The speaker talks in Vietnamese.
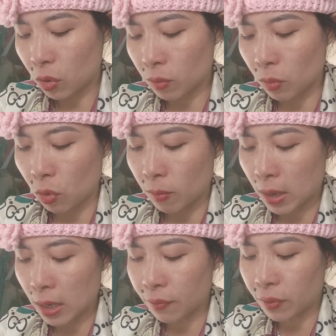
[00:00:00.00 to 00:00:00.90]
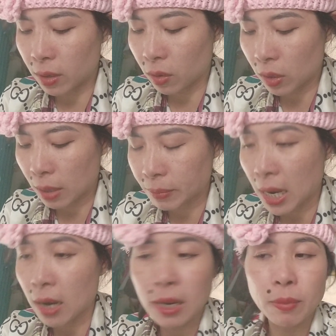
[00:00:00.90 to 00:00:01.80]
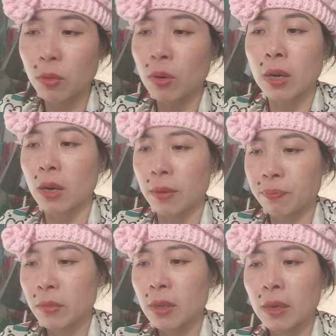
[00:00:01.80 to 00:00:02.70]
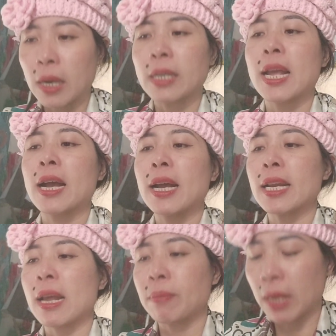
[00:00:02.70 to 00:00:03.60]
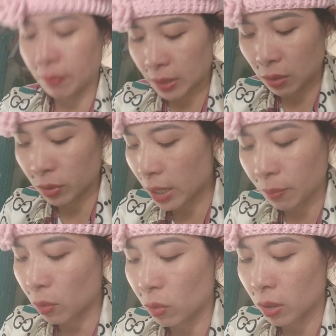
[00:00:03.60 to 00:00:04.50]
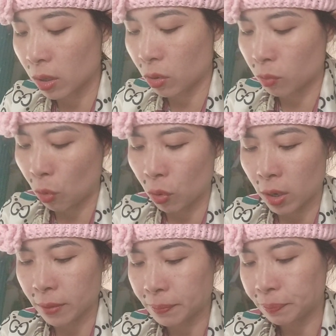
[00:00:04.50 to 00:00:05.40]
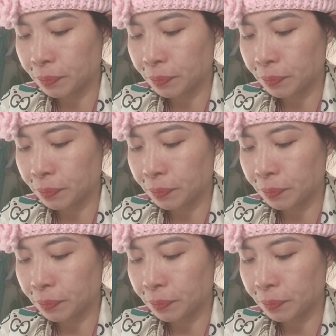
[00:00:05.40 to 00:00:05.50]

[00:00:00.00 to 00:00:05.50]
con mù mà lê phương con làm răng em không có ưa cả nhà ghét em thì em chịu chứ em không có ưa con mù đó